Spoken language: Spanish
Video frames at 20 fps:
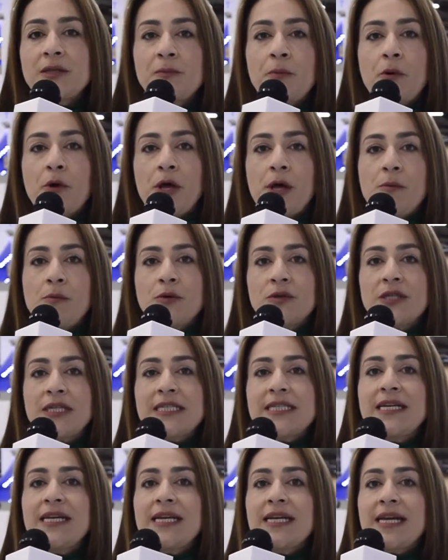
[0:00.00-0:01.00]
podemos
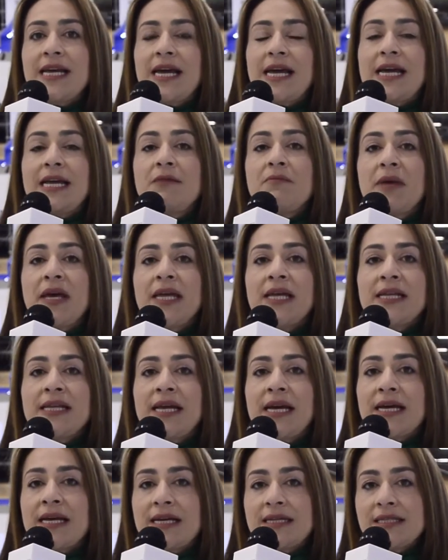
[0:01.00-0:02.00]
decir que en
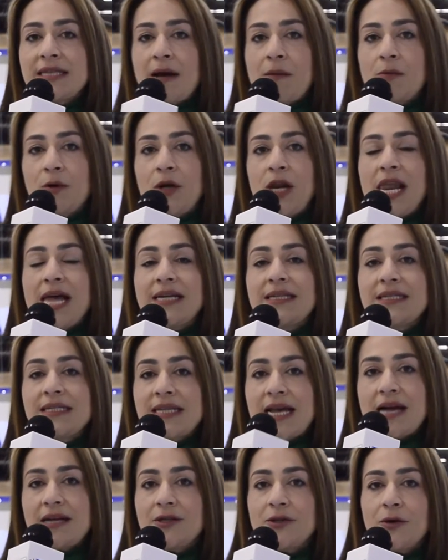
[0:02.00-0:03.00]
Meditech estamos
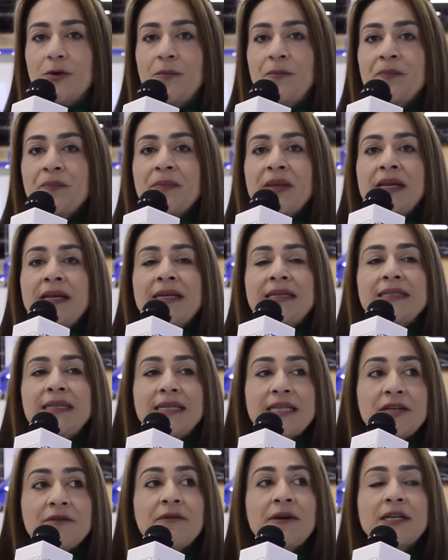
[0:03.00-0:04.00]
lanzando
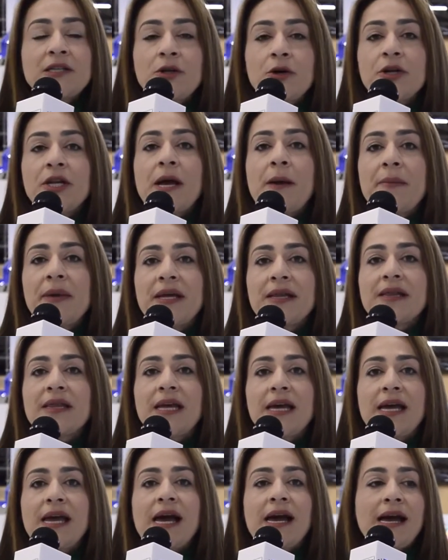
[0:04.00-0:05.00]

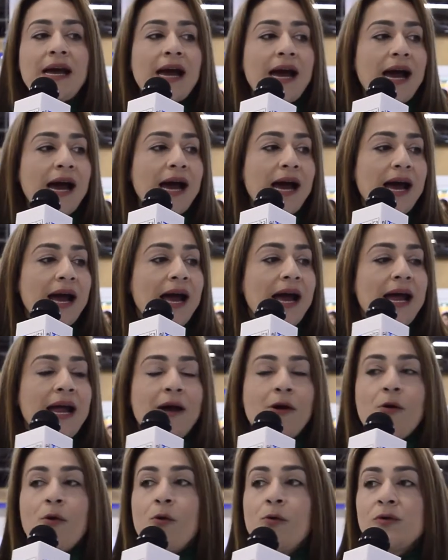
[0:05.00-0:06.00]
satisfactoriamente
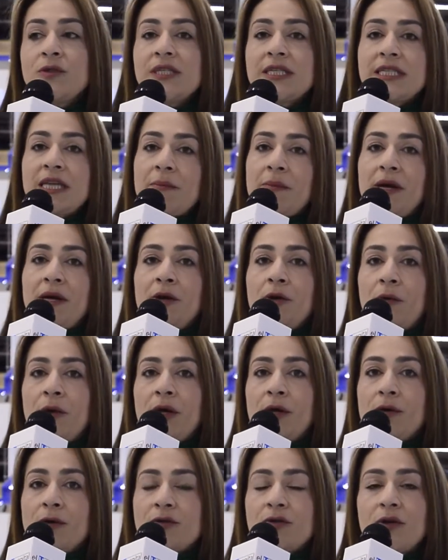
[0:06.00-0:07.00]
un sistema
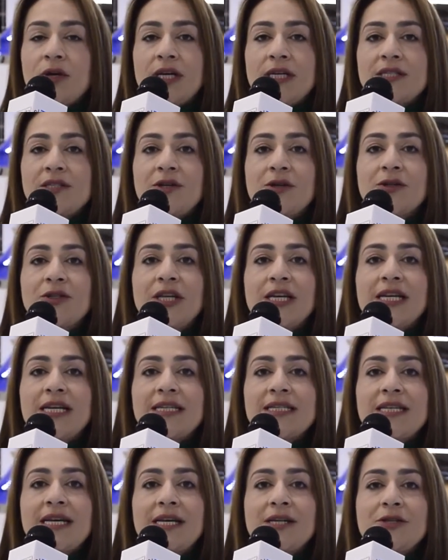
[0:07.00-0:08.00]
novedoso de gestión de
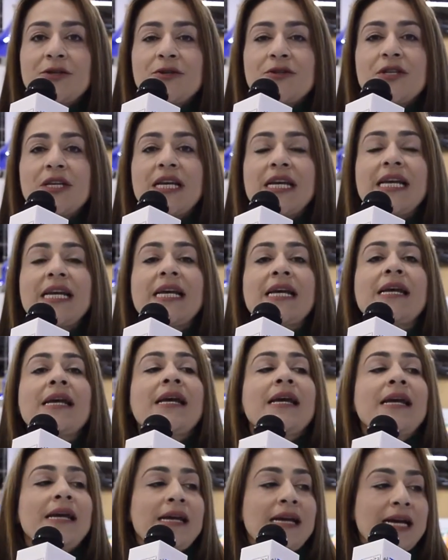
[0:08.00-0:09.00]
desechos y
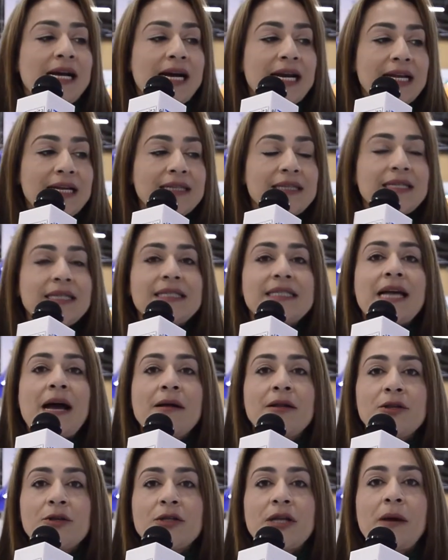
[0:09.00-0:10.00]

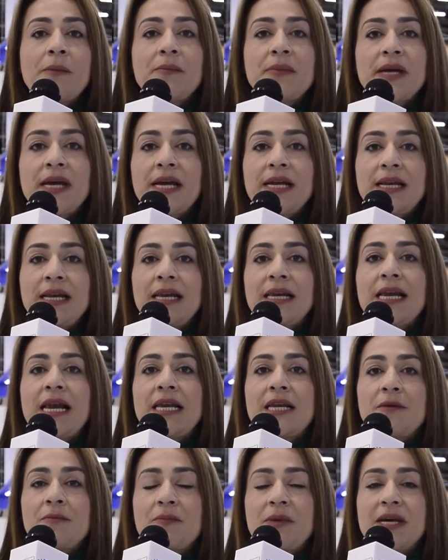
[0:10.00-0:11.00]
garantizando también la
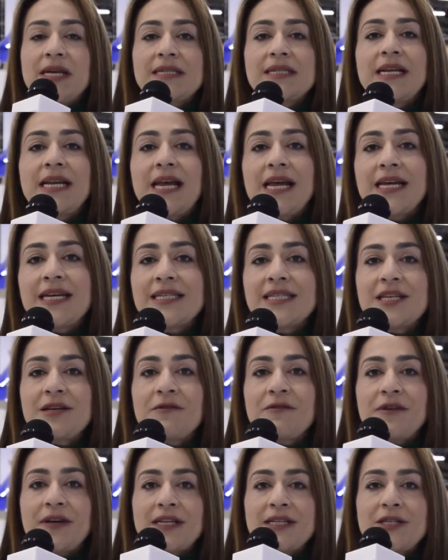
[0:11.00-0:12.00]
limpieza y la
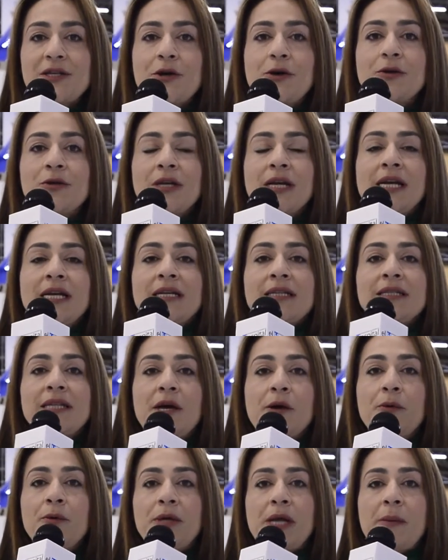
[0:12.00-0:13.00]
desinfección
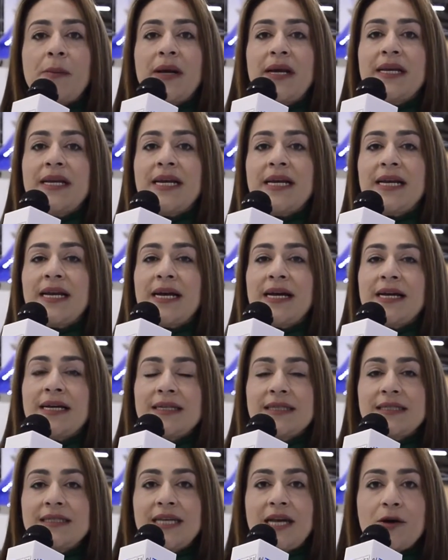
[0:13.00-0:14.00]
de una manera
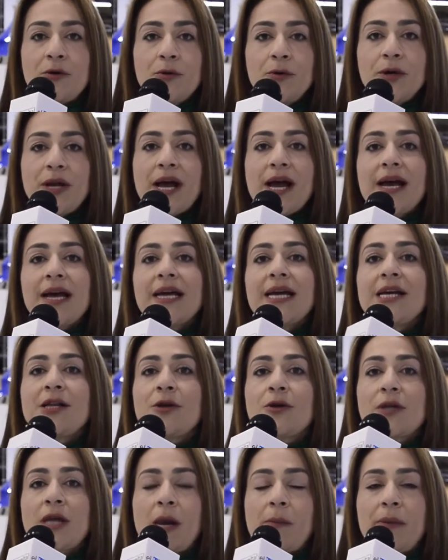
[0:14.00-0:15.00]
segura y
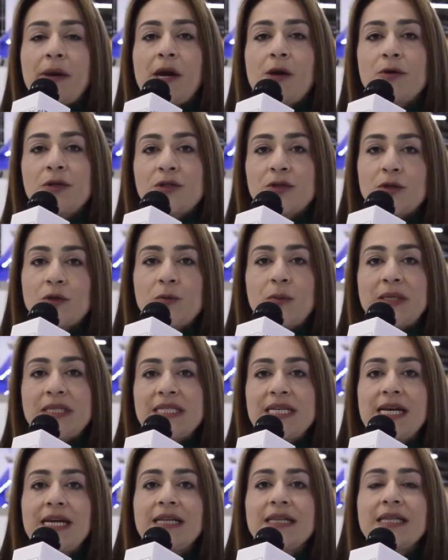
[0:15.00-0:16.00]
total para nuestros
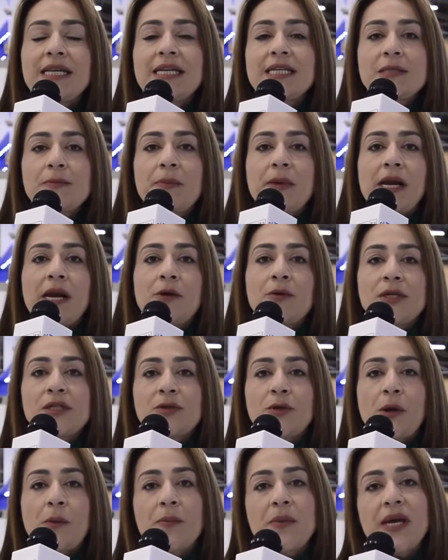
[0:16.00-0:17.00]
pacientes, para
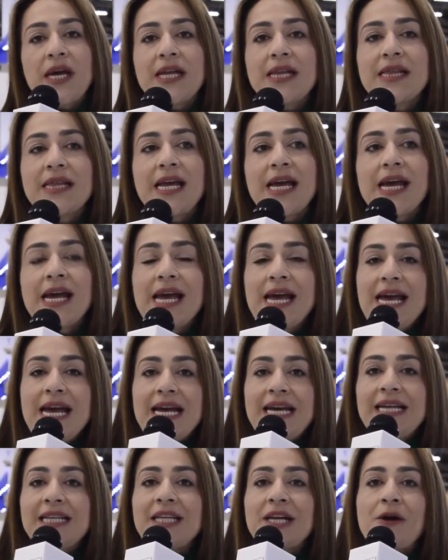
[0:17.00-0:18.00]
nuestro ambiente
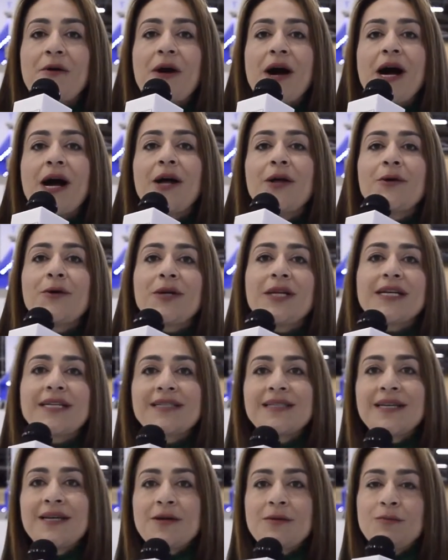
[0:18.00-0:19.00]
y trabajadores.
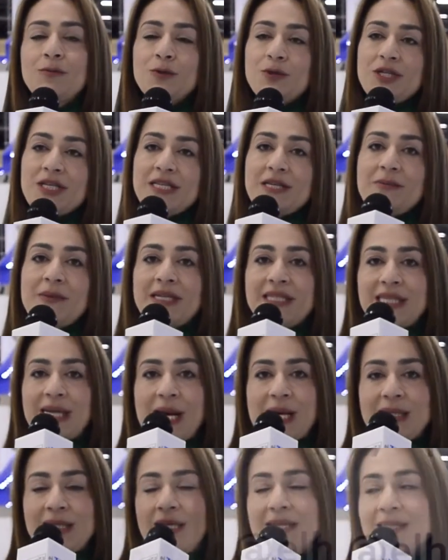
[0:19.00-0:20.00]
Muchísimas
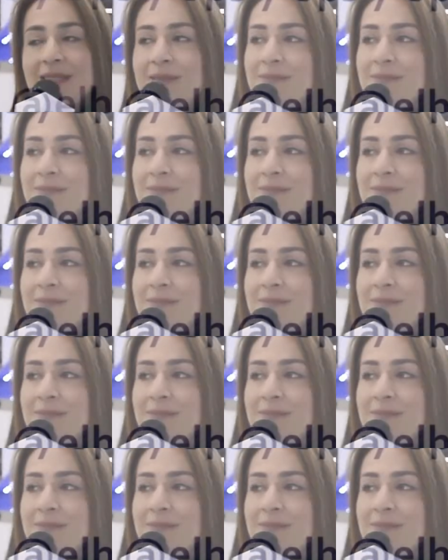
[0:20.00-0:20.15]
gracias.